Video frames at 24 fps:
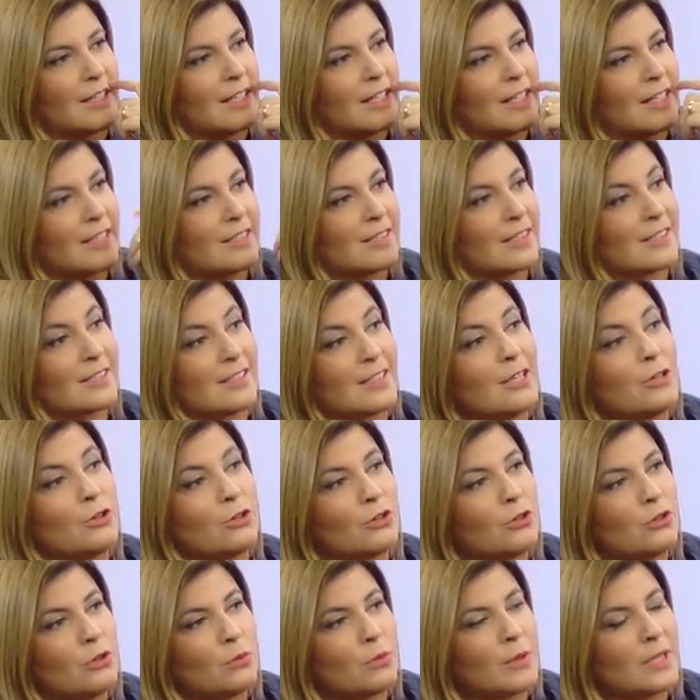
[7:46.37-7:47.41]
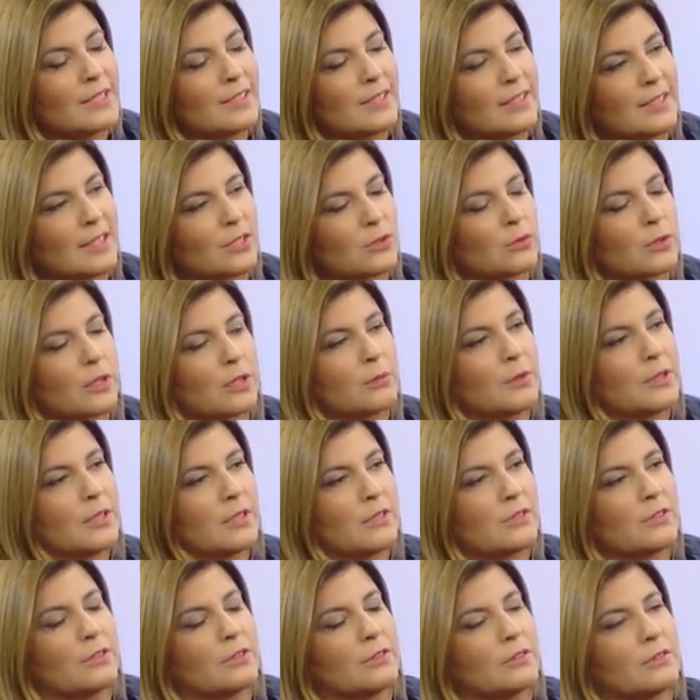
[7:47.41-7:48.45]
¿Es así o no? ¿Cuál sería su
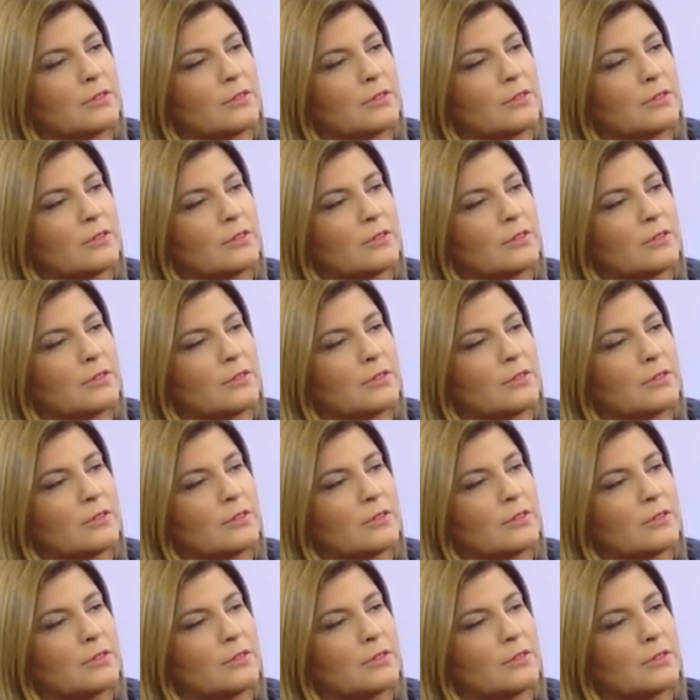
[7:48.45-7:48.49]
recomendación?